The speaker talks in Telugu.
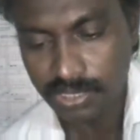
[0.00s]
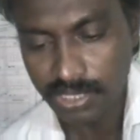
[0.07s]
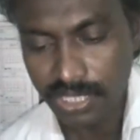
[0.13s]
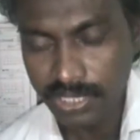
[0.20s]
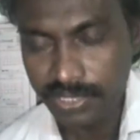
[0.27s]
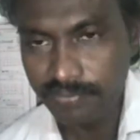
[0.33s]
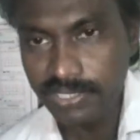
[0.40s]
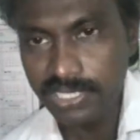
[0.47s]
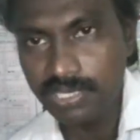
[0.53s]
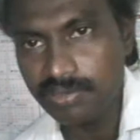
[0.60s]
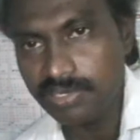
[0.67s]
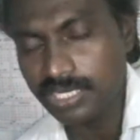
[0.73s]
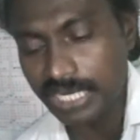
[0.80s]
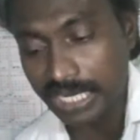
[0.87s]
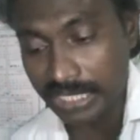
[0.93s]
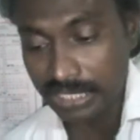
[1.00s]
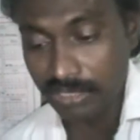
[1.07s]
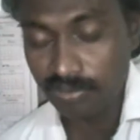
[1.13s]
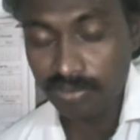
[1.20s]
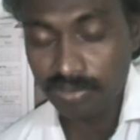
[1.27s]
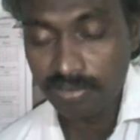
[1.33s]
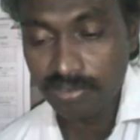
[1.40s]
అంటే వీళ్ళేమైనా
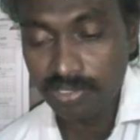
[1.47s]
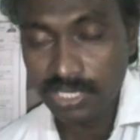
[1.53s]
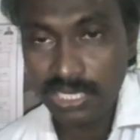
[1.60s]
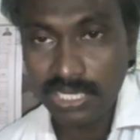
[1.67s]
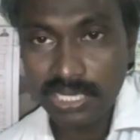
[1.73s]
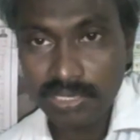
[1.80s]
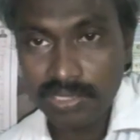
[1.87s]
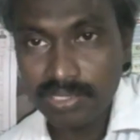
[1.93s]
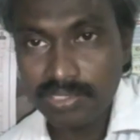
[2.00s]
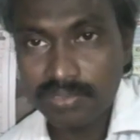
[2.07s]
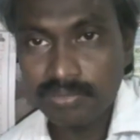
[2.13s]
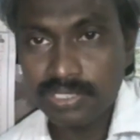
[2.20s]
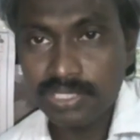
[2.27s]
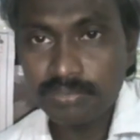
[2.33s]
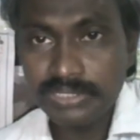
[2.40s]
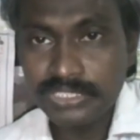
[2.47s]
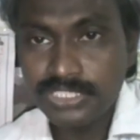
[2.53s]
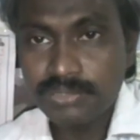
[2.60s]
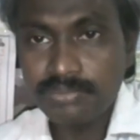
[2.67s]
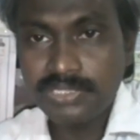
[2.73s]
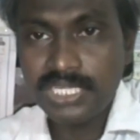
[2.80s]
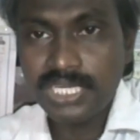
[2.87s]
కట్టకుండా ఉండమని
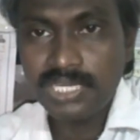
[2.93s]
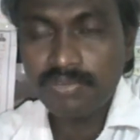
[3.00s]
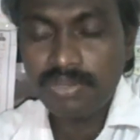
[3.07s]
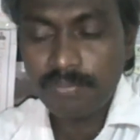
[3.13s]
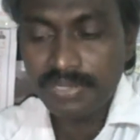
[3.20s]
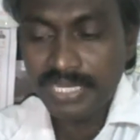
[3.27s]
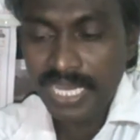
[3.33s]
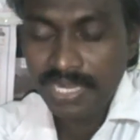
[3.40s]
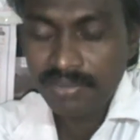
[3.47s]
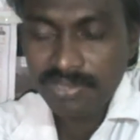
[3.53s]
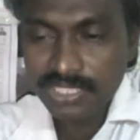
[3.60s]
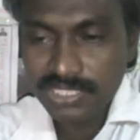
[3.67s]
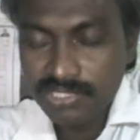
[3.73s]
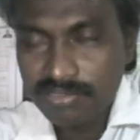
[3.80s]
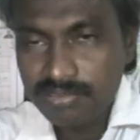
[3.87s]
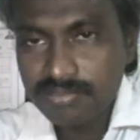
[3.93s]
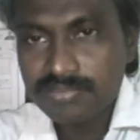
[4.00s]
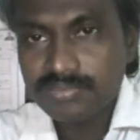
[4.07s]
చెబుతాడేమో అప్పుడు నేరం వేద్దాం